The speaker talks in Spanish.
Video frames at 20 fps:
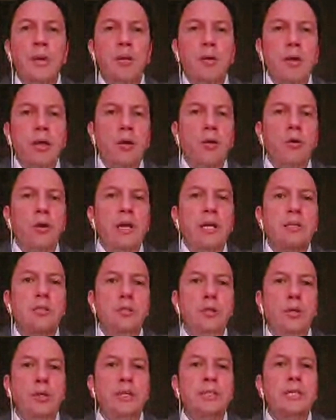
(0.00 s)
el número de
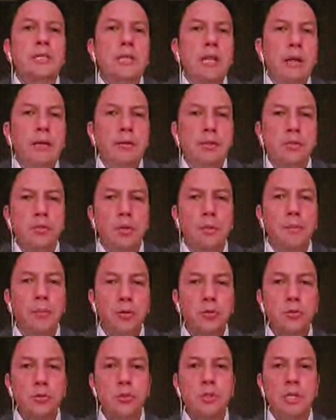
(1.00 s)
conexiones de televisión
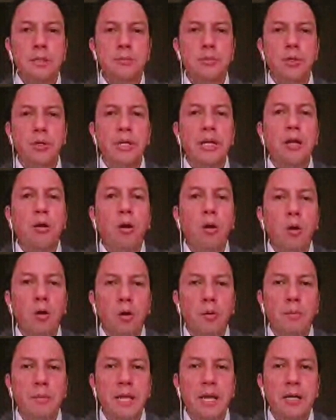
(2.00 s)
por suscripción en
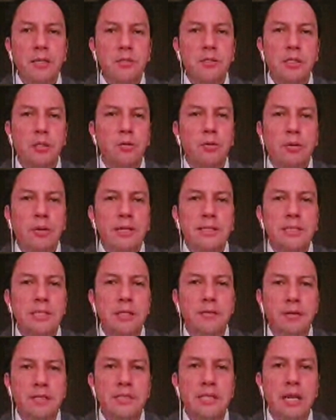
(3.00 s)
Colombia, según las
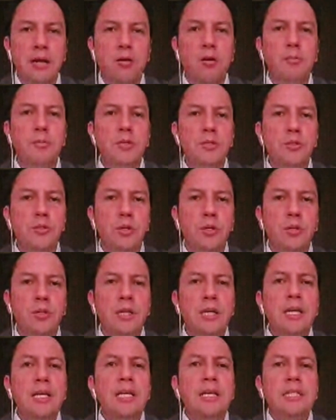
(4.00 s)
cifras de la comisión,
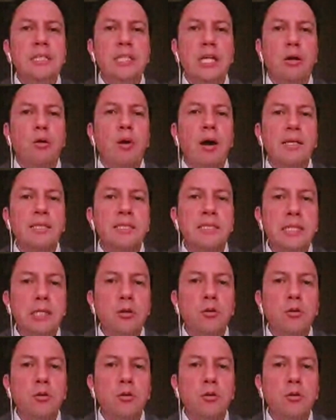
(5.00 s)
llegó a